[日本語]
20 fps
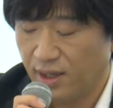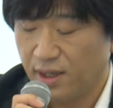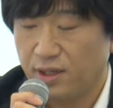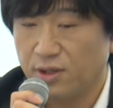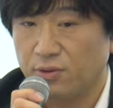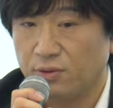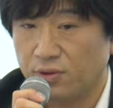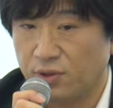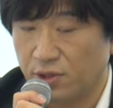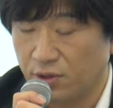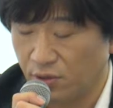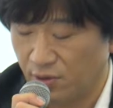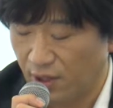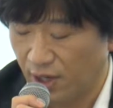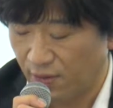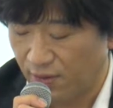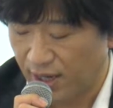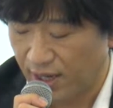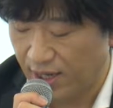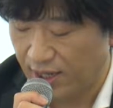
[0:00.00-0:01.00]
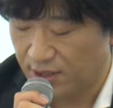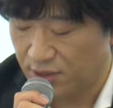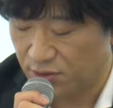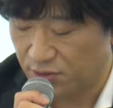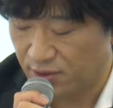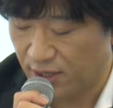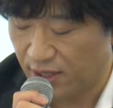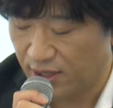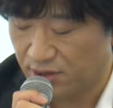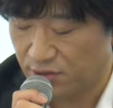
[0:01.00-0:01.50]
ゆっくり動画はじゅ
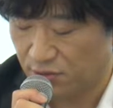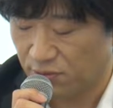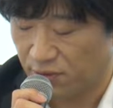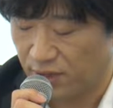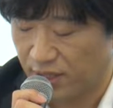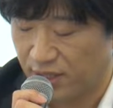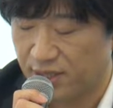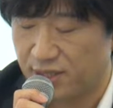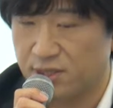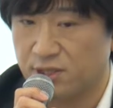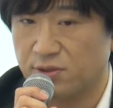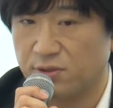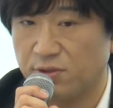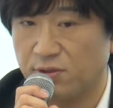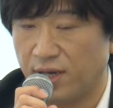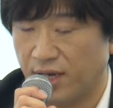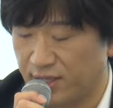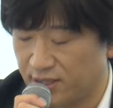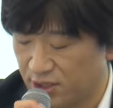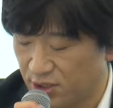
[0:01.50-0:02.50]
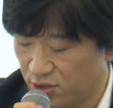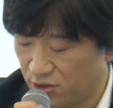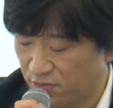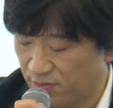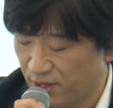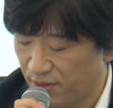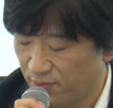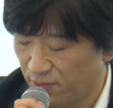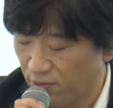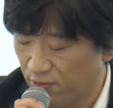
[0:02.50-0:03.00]
うねん以上の歴史とはちじゅう
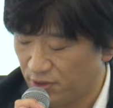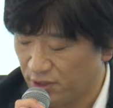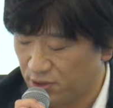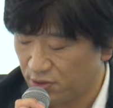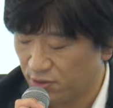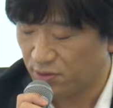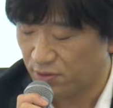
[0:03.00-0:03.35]
まんぼん以